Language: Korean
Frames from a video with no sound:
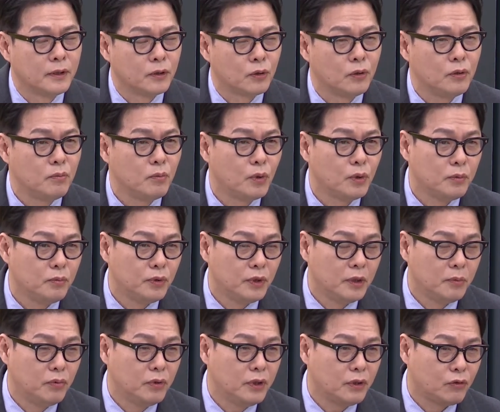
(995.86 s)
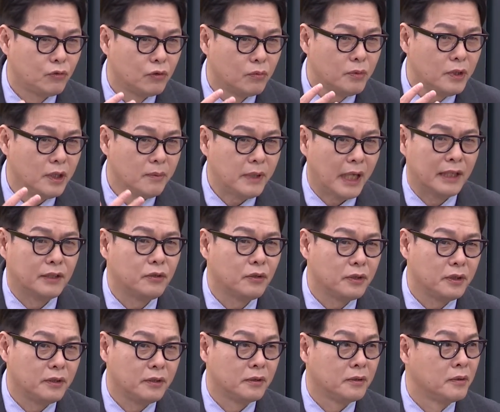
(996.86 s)
저는 뭐 이분이 국민의힘
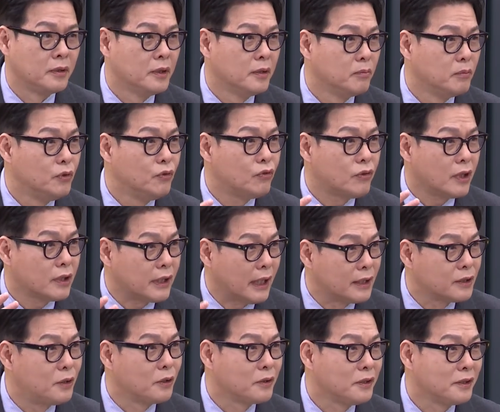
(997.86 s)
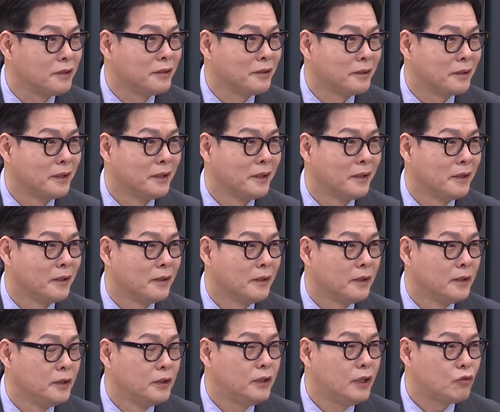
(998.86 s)
당적이든 민주당 당적이든 네.
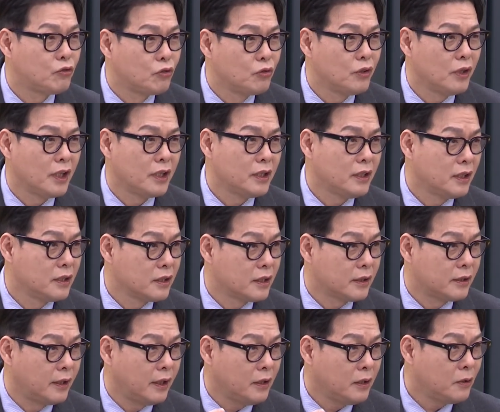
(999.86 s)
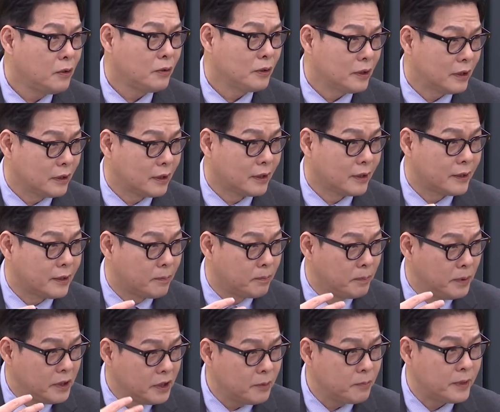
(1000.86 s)
이게 중요한 게 아니라 테러
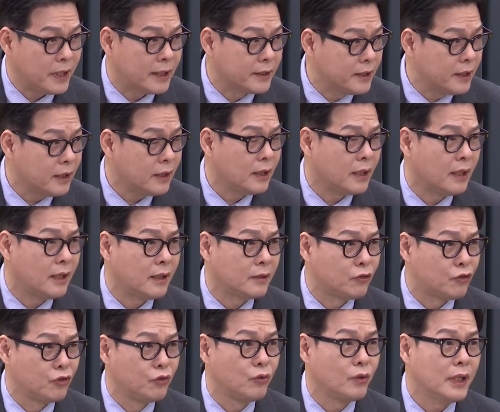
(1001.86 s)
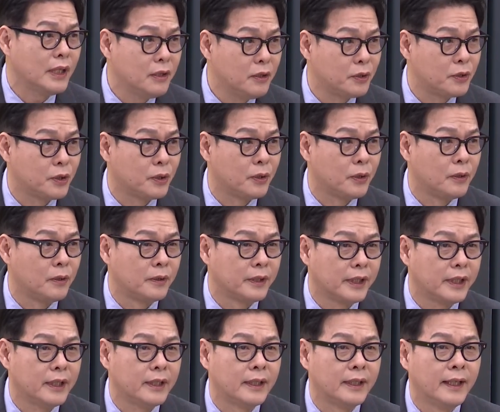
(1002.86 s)
피습 자체가 거. 중요한 예. 거죠.
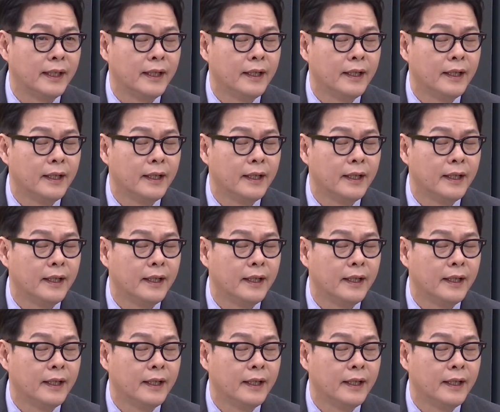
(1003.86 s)
그러니까